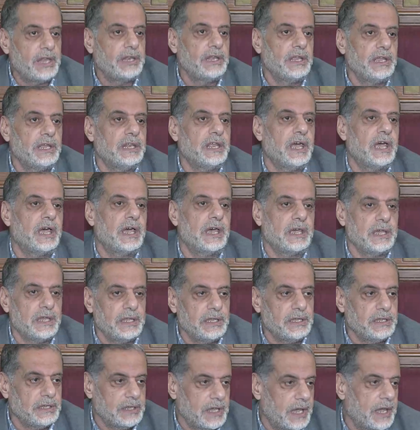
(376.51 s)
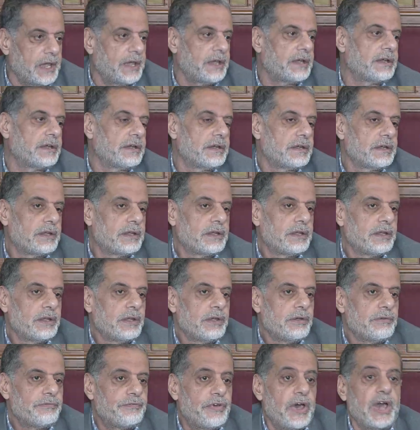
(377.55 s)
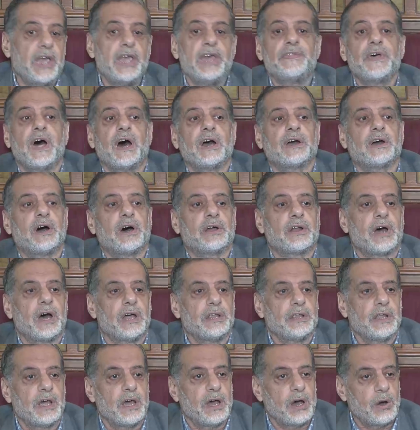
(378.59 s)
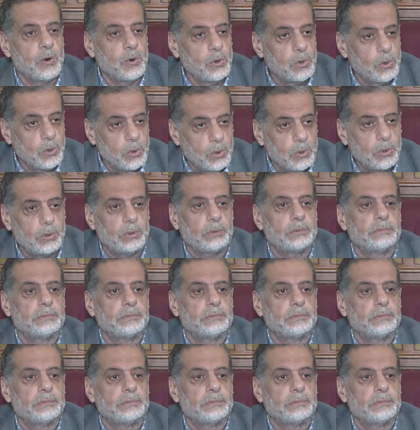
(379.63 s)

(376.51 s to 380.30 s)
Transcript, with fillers: الإلهية فإذا قرأناه